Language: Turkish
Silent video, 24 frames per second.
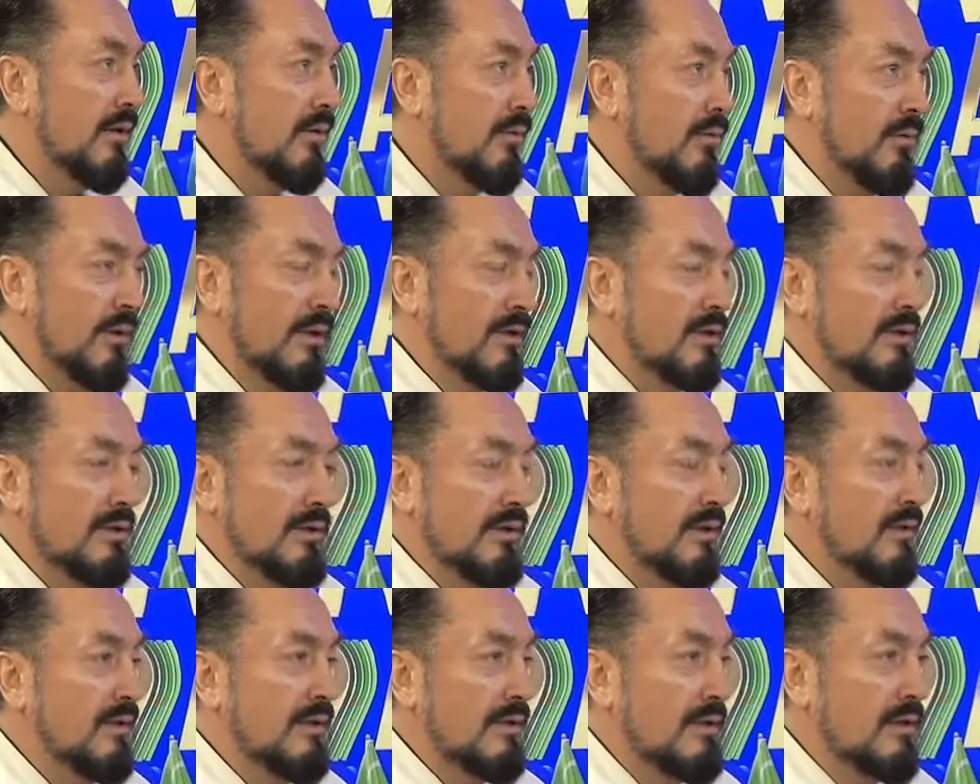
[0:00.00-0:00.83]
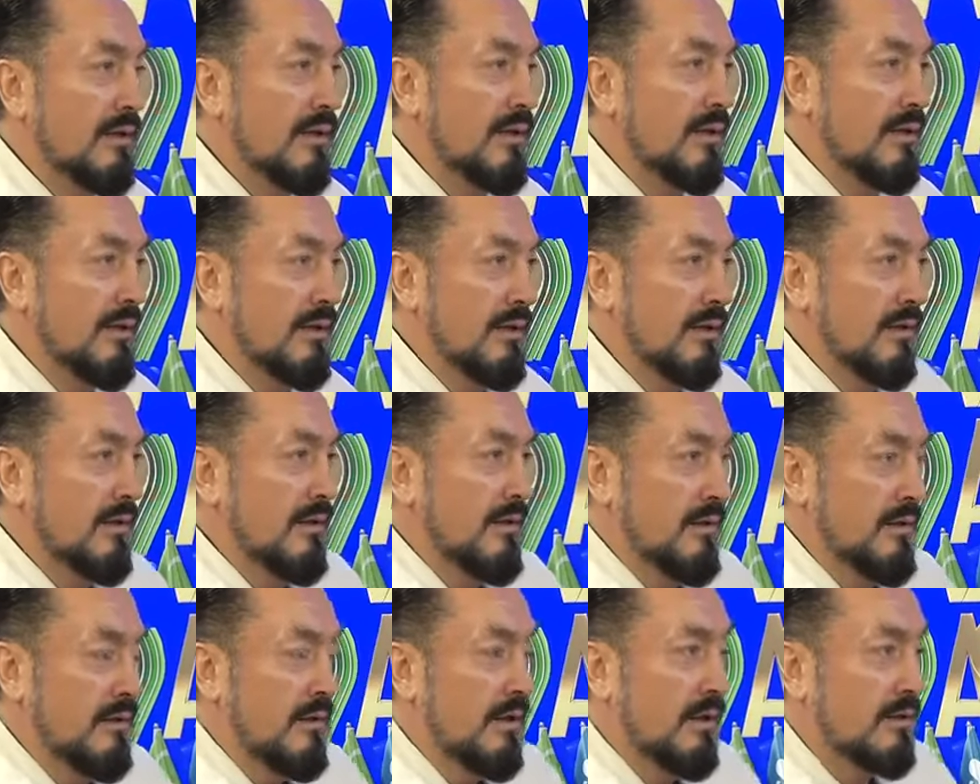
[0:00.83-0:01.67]
o acıdan da
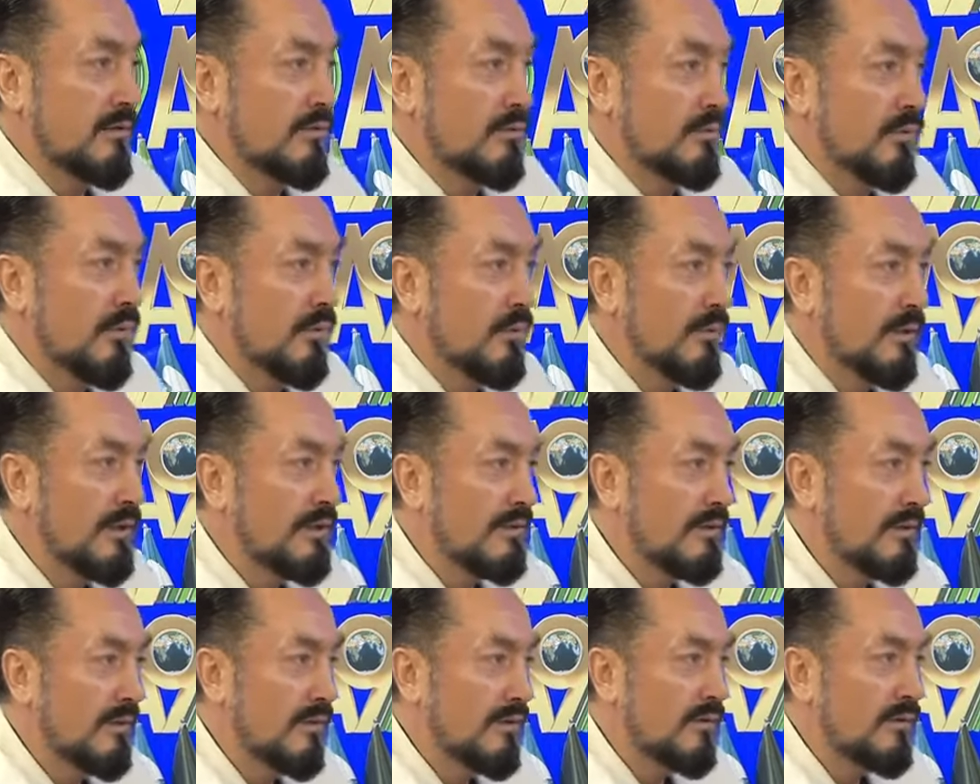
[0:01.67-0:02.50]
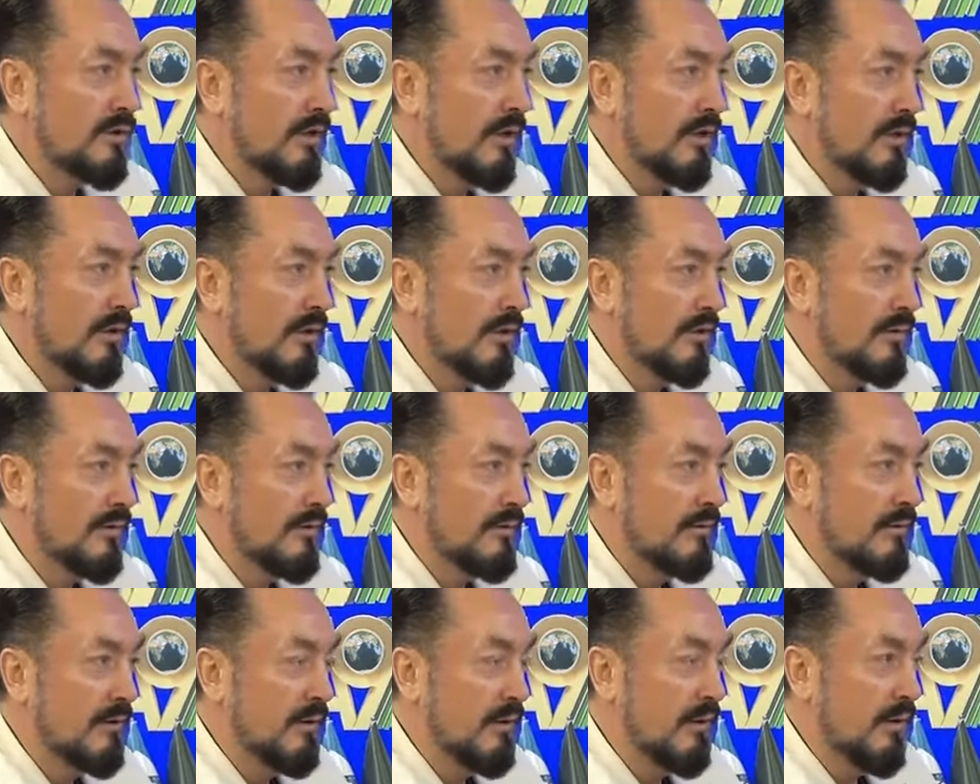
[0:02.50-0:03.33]
rahatsız olmaz inşallah.
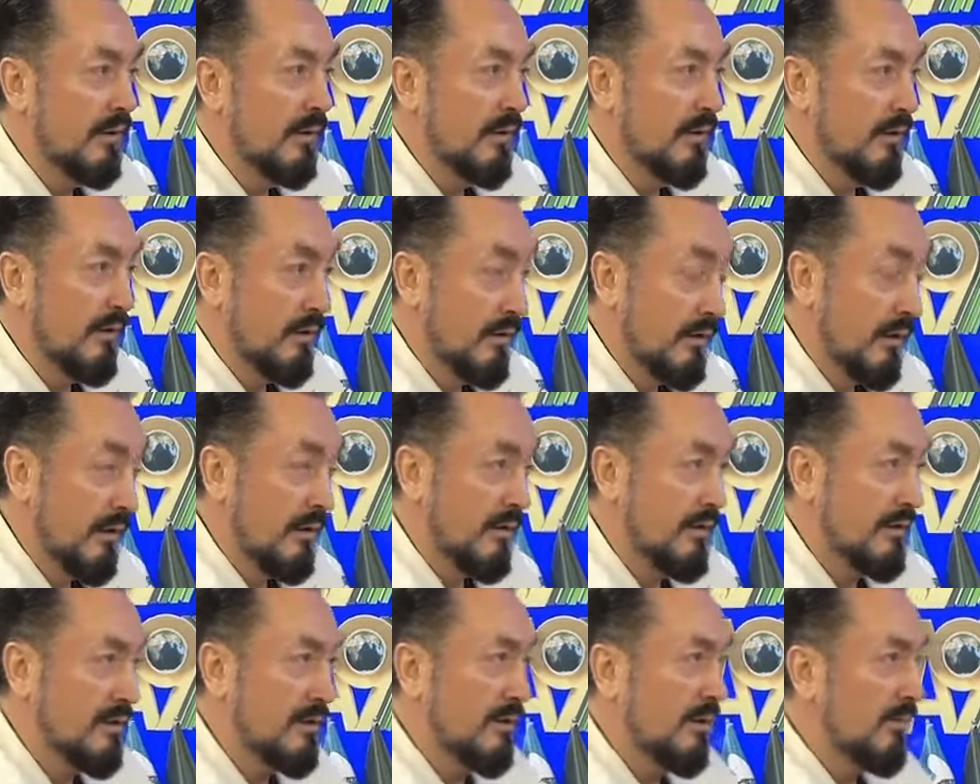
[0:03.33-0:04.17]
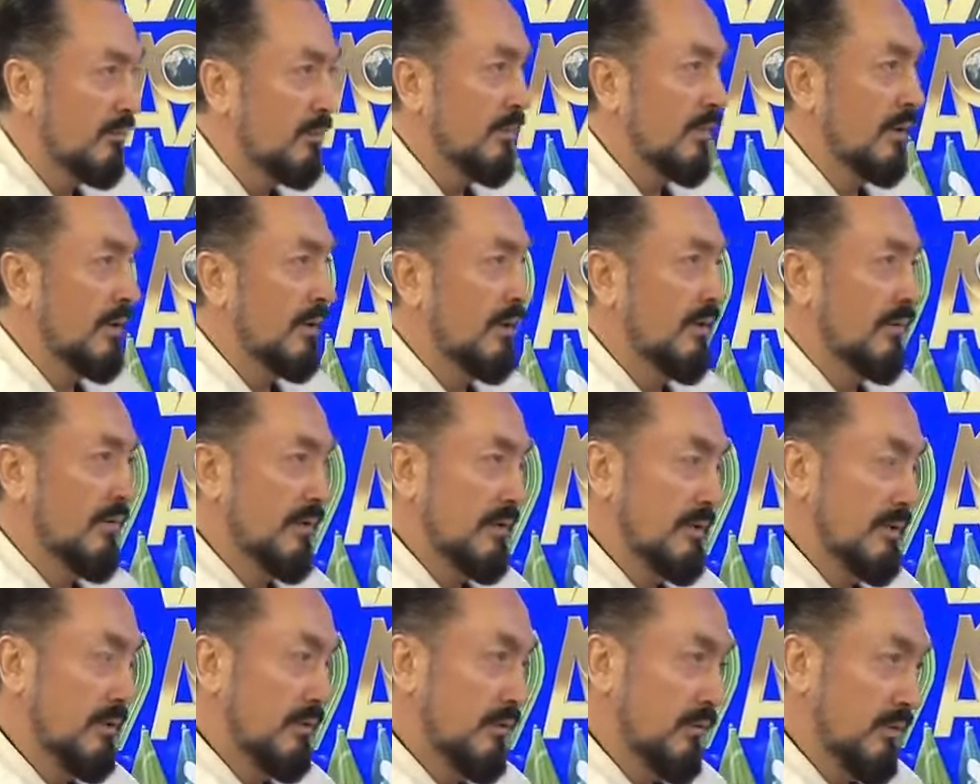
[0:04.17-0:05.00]
İnşallah. Yakalasa değil mi Allah
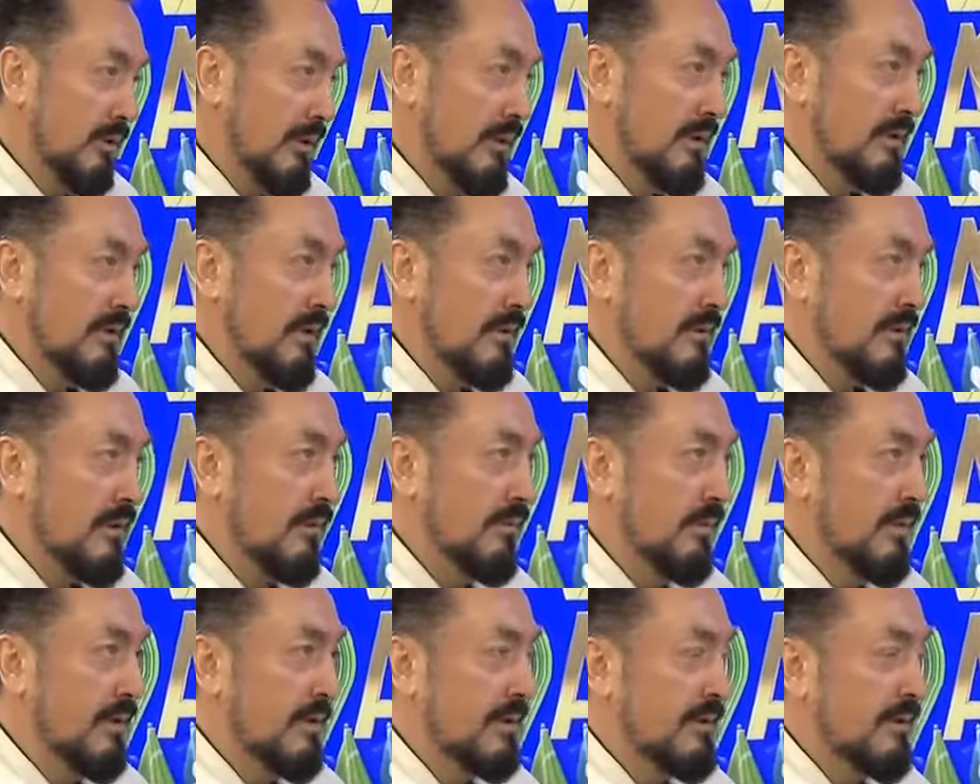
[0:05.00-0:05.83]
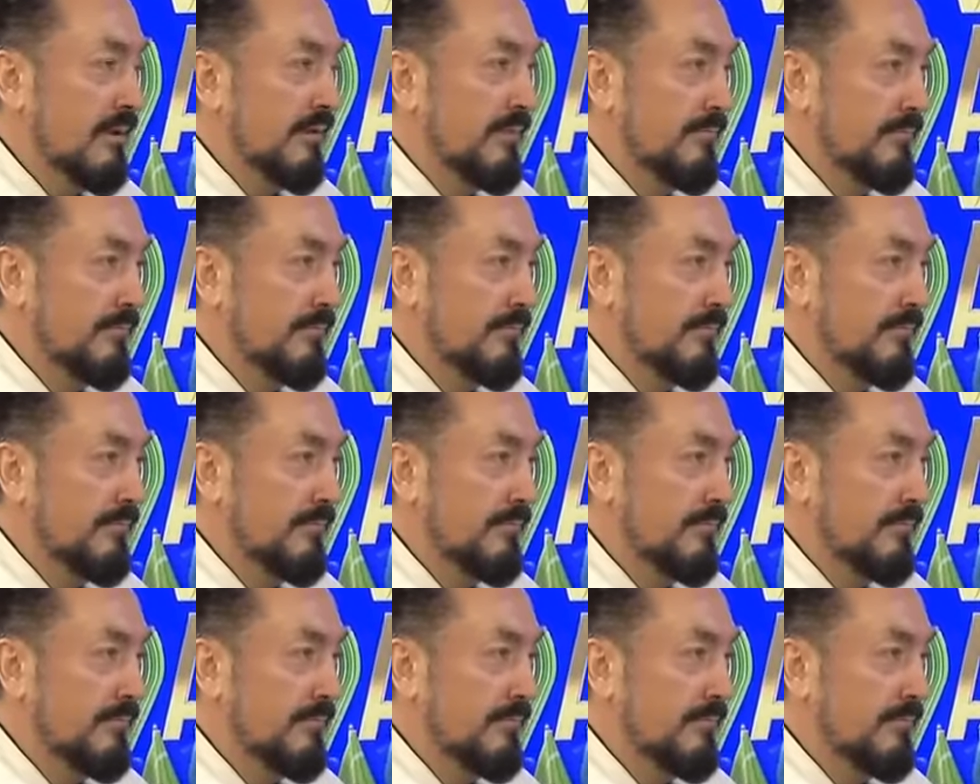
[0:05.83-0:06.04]
affetsin onu hissetse bilsin.